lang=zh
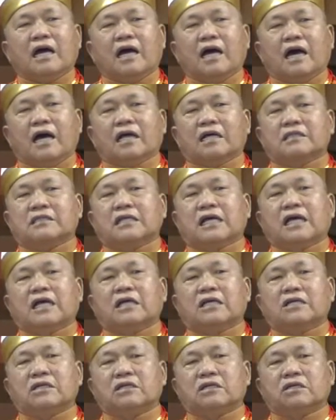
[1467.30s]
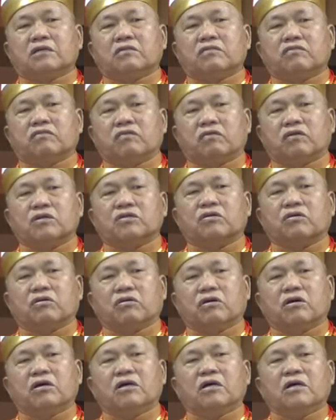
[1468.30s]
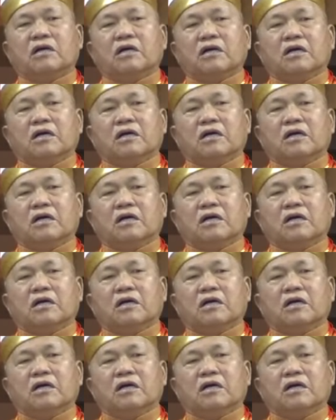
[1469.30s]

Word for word: 啊，让佛陀